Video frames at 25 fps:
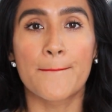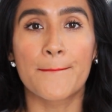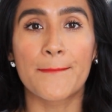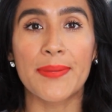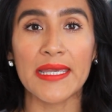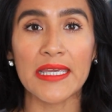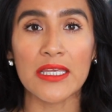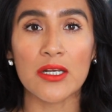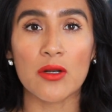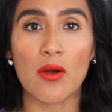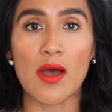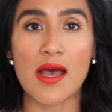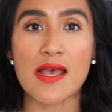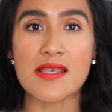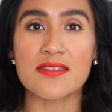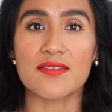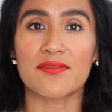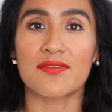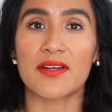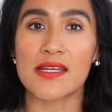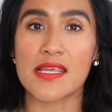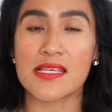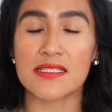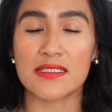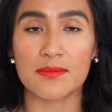pero hace
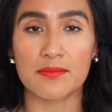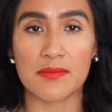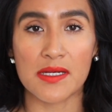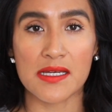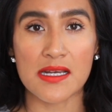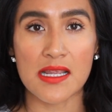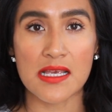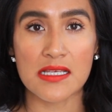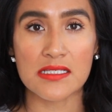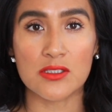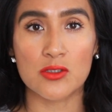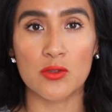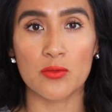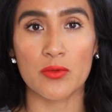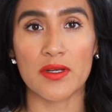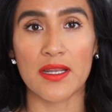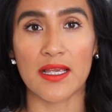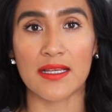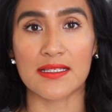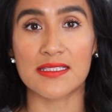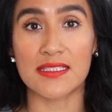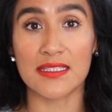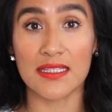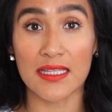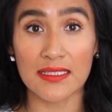varias semanas tuve un
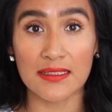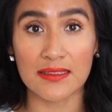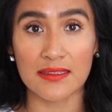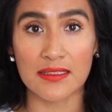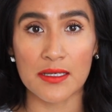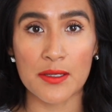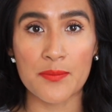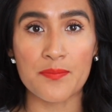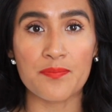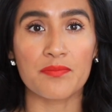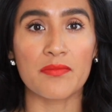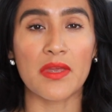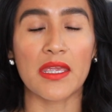accidente.